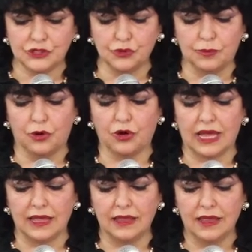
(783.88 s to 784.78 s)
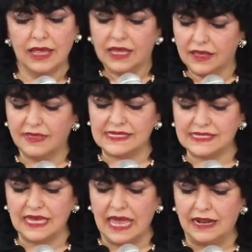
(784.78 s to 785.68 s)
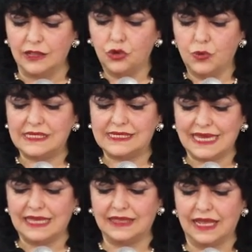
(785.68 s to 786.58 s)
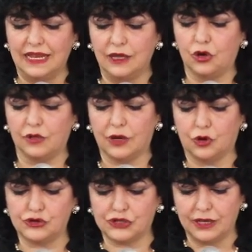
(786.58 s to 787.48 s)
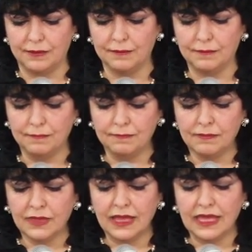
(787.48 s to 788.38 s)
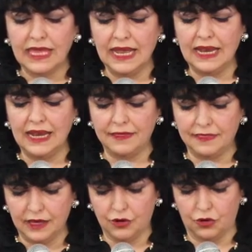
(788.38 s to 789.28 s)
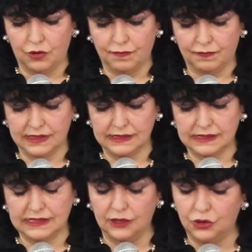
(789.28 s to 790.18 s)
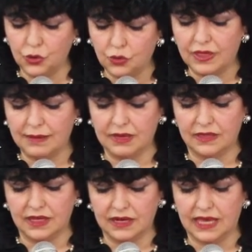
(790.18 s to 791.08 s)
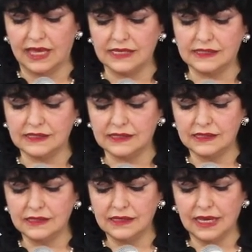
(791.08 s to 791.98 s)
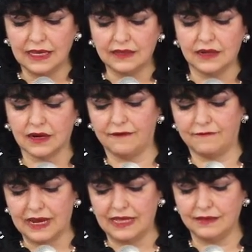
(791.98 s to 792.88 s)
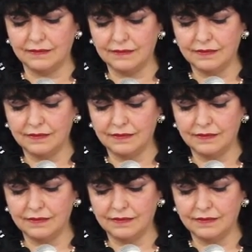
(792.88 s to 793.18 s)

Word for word: de su boca y decían, ¿no es este el hijo de José? Y él les dijo, sin duda me diréis este refrán,